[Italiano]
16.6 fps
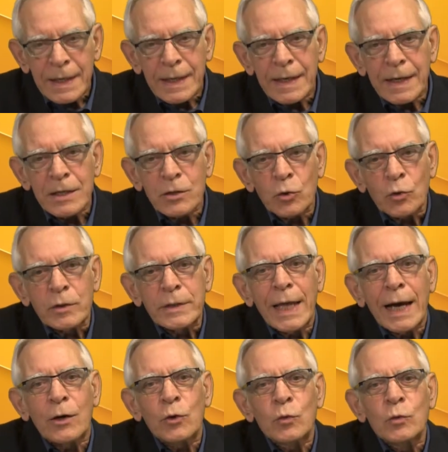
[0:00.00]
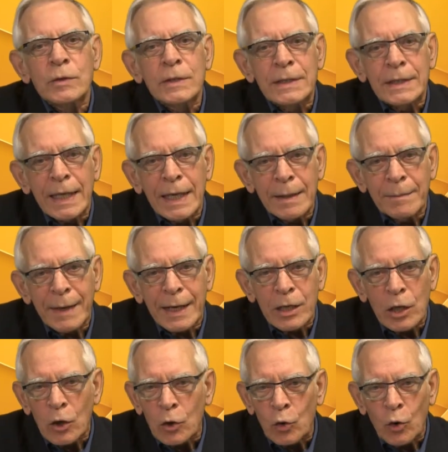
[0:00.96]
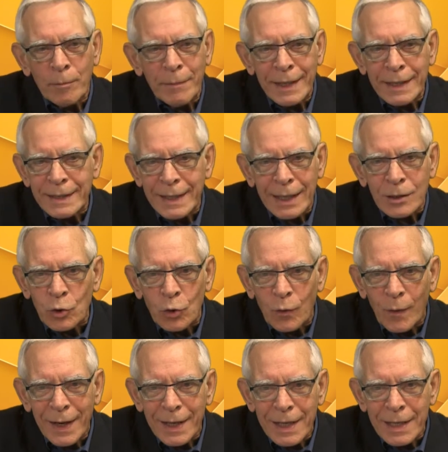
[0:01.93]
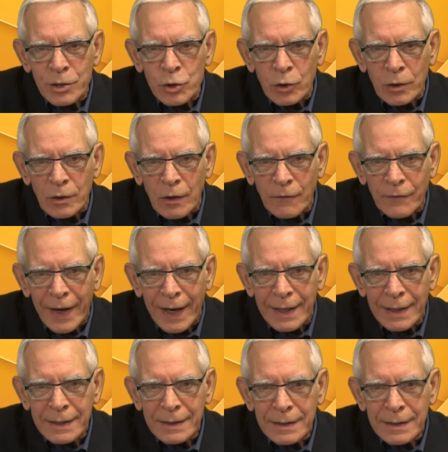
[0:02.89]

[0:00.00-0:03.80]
Ritorna un tema che ho commentato qualche giorno fa.